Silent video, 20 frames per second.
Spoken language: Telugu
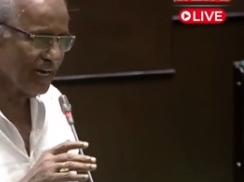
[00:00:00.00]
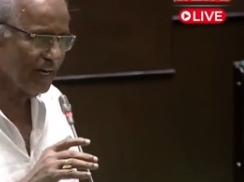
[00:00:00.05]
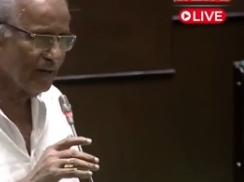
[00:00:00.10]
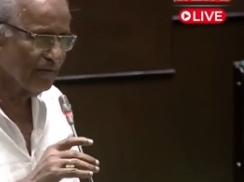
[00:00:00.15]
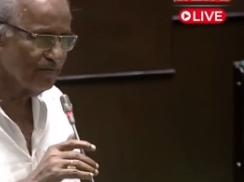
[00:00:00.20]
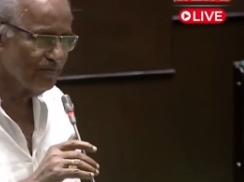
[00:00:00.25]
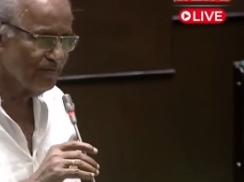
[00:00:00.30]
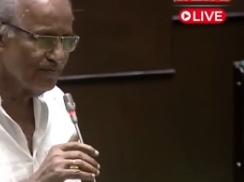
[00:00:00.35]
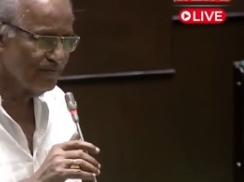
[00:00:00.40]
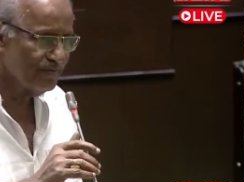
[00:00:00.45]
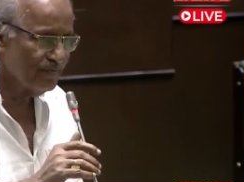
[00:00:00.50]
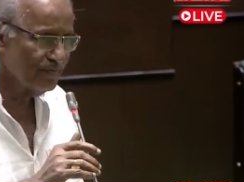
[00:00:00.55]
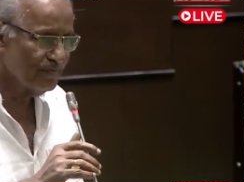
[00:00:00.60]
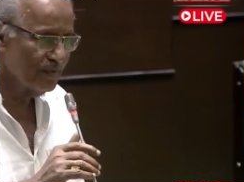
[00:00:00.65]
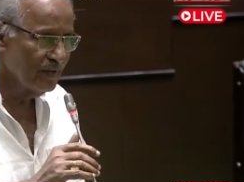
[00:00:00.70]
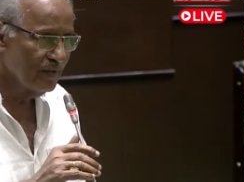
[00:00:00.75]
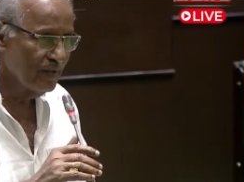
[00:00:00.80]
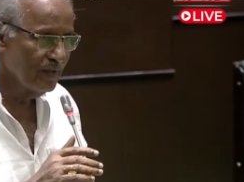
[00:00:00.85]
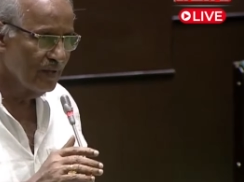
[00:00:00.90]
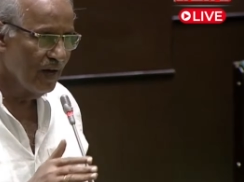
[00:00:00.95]
కారణం
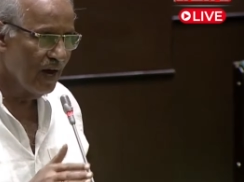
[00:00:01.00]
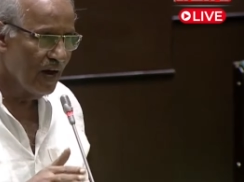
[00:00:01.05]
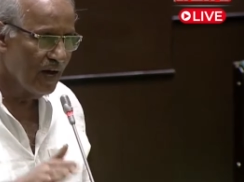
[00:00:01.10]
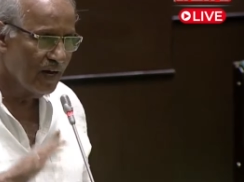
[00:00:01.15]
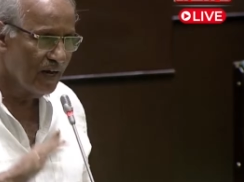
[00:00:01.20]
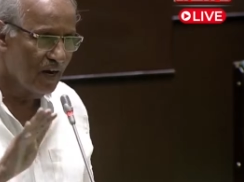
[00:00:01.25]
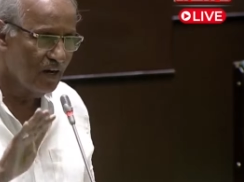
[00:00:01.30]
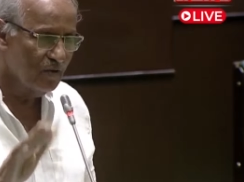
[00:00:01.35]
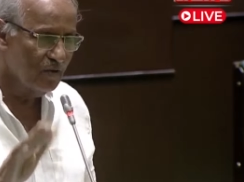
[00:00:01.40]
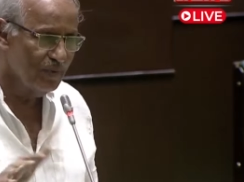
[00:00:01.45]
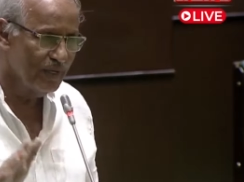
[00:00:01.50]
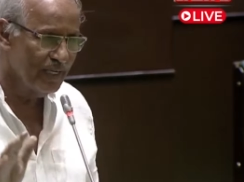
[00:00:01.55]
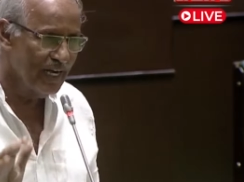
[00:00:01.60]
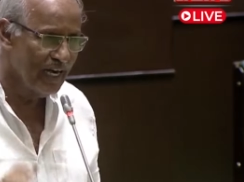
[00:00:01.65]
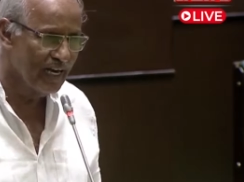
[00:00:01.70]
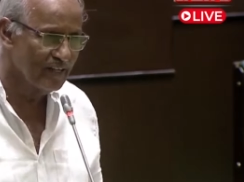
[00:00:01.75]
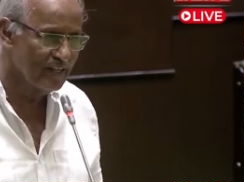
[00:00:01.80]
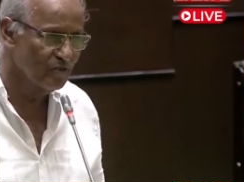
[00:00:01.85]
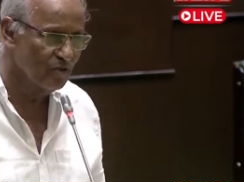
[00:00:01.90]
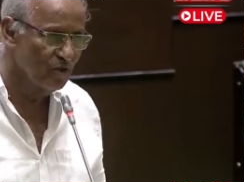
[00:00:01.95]
ఆనాడు
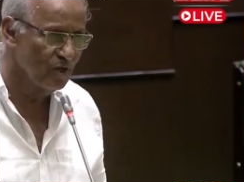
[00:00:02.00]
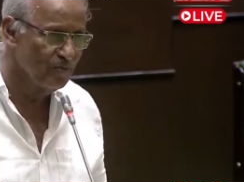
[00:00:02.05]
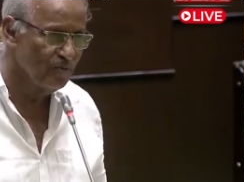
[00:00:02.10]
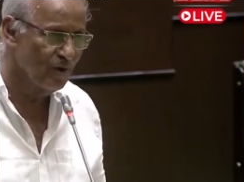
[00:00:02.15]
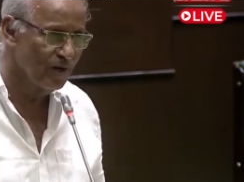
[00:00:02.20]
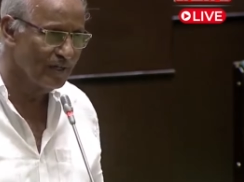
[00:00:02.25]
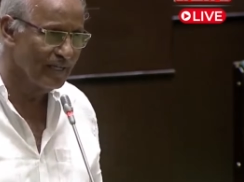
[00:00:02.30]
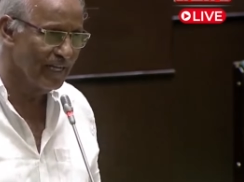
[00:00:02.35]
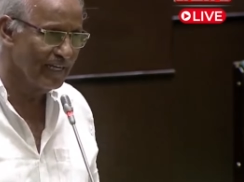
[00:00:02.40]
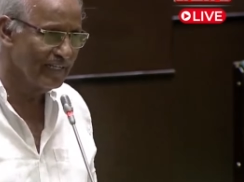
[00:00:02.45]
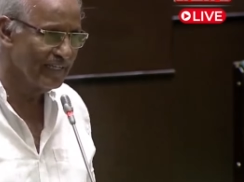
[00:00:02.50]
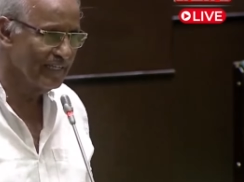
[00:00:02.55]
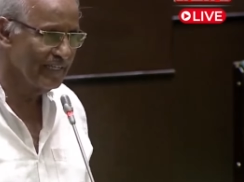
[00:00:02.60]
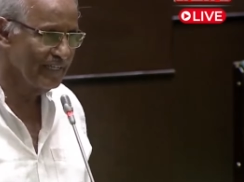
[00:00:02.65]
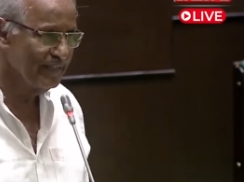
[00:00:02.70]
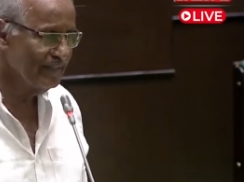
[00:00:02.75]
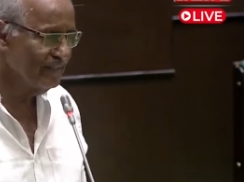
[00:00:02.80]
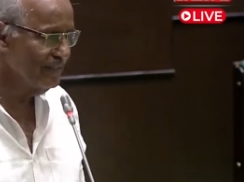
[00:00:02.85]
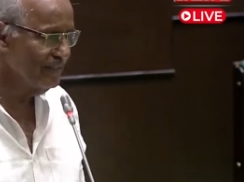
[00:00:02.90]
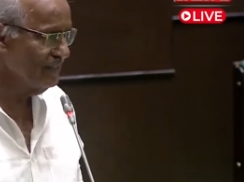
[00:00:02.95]
బీఆర్ఎస్
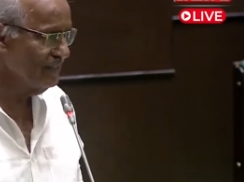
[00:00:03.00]
ఓడిపోవటానికి